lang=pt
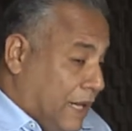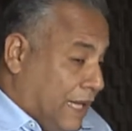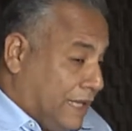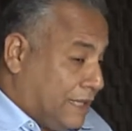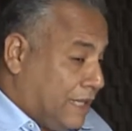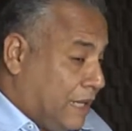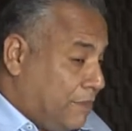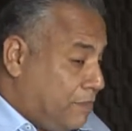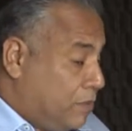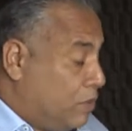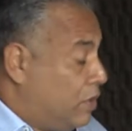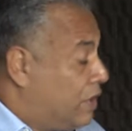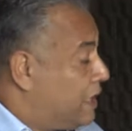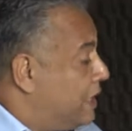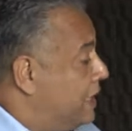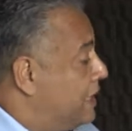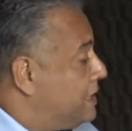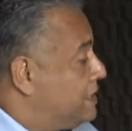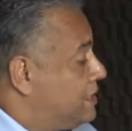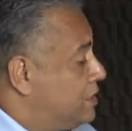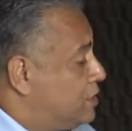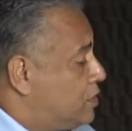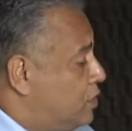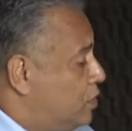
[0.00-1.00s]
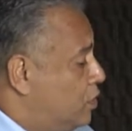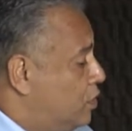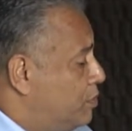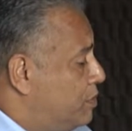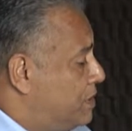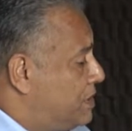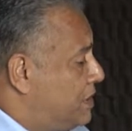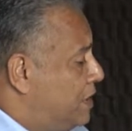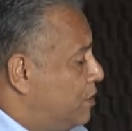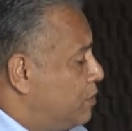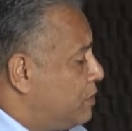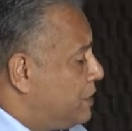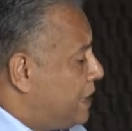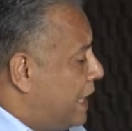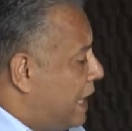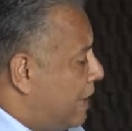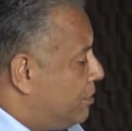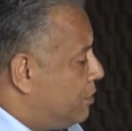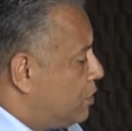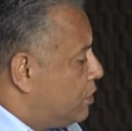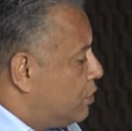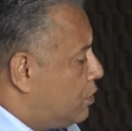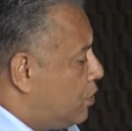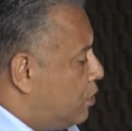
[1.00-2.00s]
Até porque esses clubes têm um
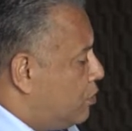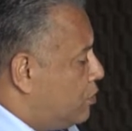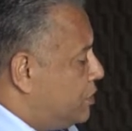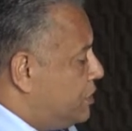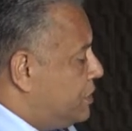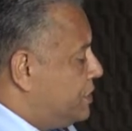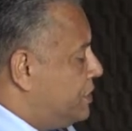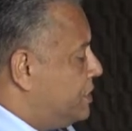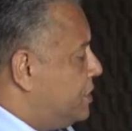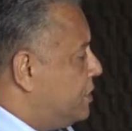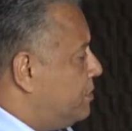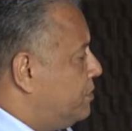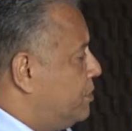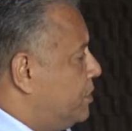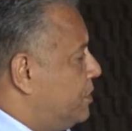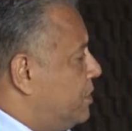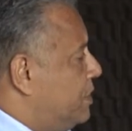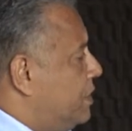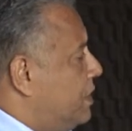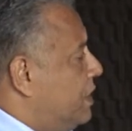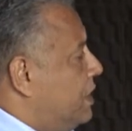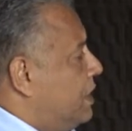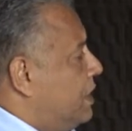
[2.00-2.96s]
débito com o município.